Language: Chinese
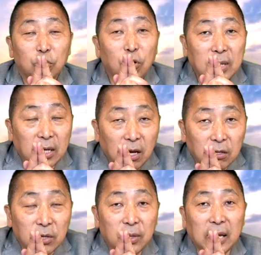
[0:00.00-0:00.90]
国民党
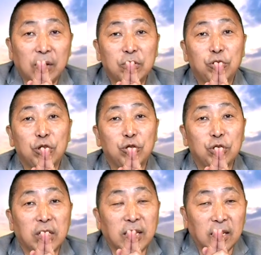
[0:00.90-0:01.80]
要成为台湾政
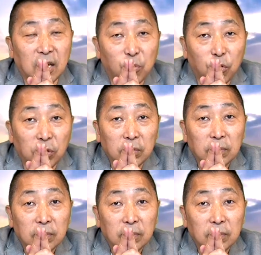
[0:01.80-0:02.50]
治的叶克魔，